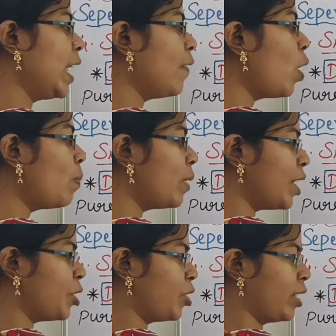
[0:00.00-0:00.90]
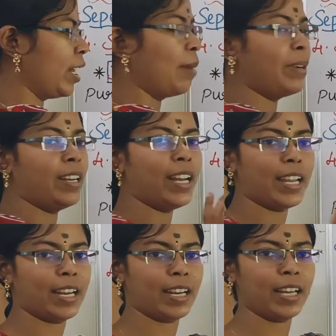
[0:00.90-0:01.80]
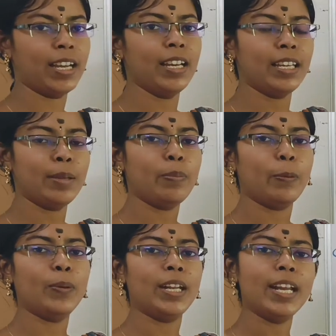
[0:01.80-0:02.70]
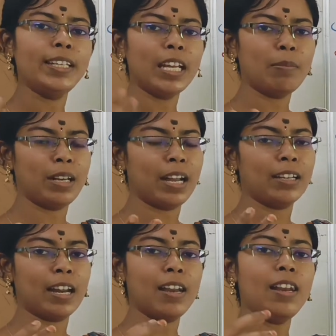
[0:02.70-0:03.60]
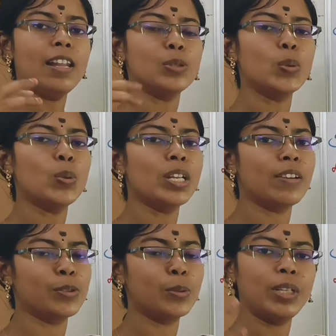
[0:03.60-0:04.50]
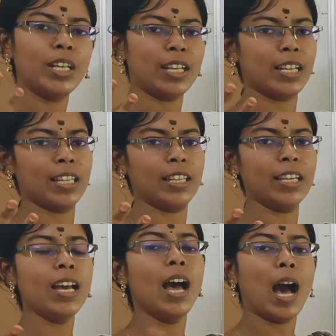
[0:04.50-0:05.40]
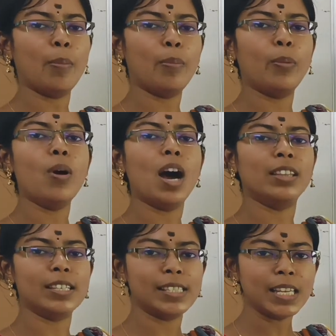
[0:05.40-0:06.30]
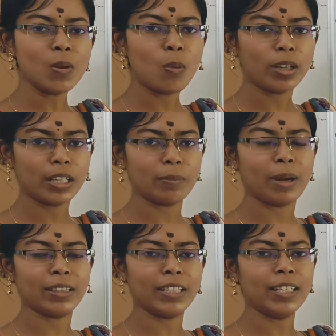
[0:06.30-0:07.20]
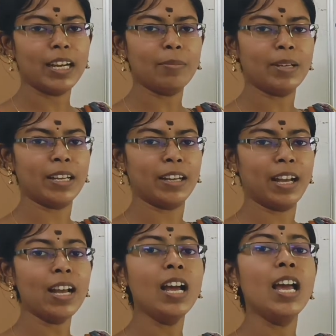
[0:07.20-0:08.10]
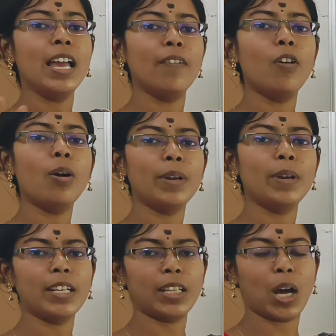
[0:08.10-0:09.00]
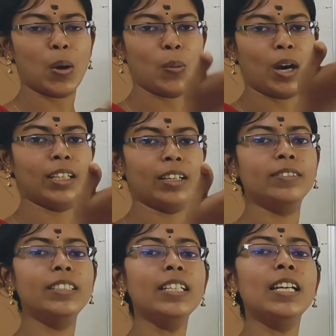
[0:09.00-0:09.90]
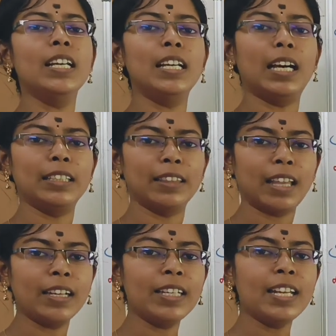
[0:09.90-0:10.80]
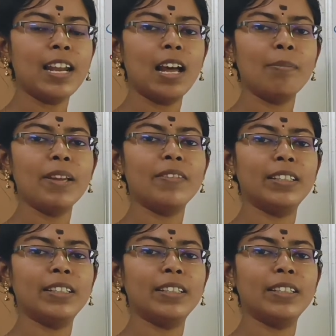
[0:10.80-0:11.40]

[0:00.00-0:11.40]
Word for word: எவாப்ரேஷன் அப்படின்னா என்ன இப்போது டே டைமில் நல்ல சூரியன் சுட்டு இருக்குது அப்போது அந்த சீ வாட்டர் பார்த்திங்க அப்படின்னா எவாப்ரேட் ஆகும் அதாவது அந்த தண்ணி எல்லாமே